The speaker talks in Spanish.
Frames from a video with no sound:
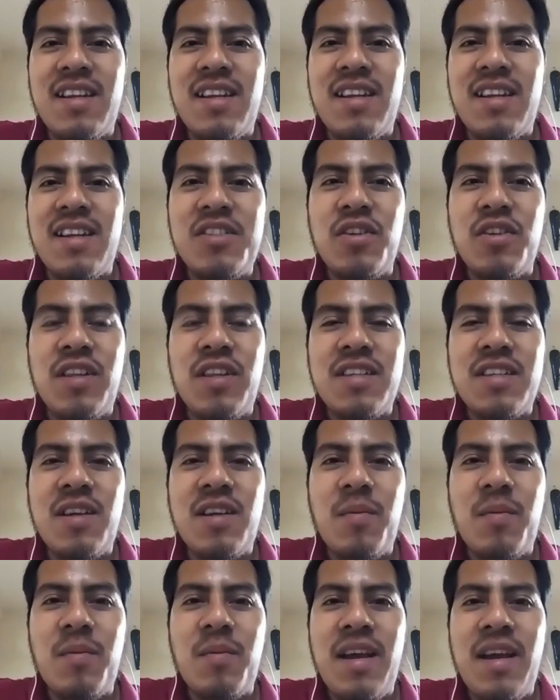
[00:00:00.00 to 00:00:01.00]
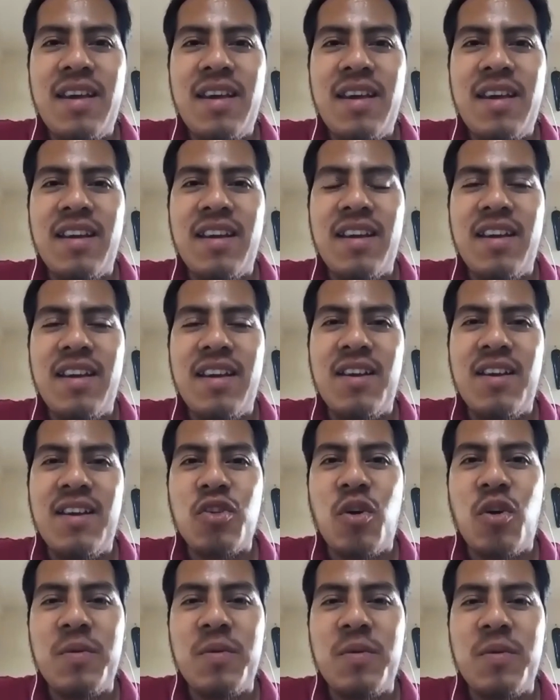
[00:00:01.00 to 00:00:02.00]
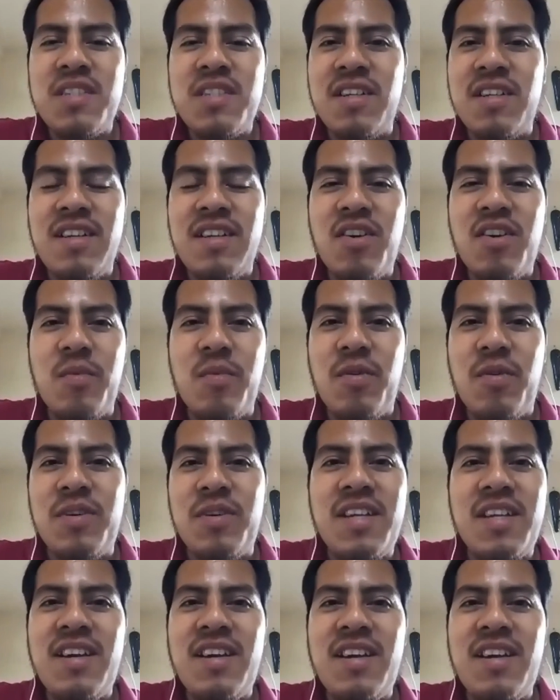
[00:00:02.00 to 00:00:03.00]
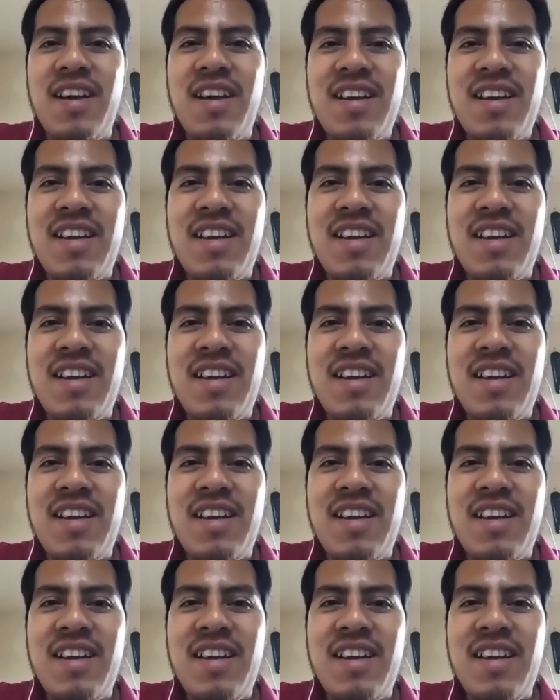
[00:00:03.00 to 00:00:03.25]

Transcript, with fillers: tradición de la asamblea y, los jóvenes tienen como esa